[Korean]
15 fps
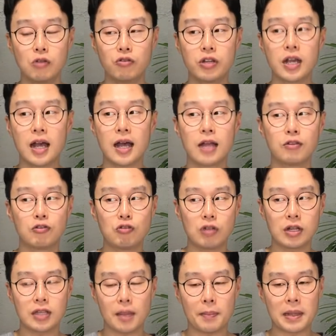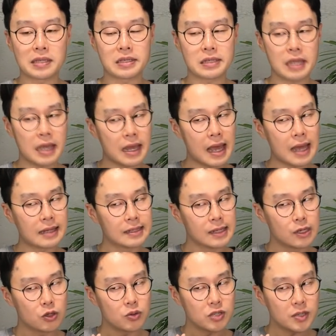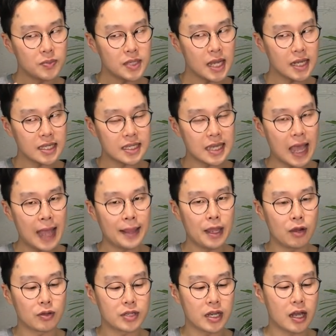우리가 누군가를 딱 봤을 때 얘가 좀 심상치 않아요.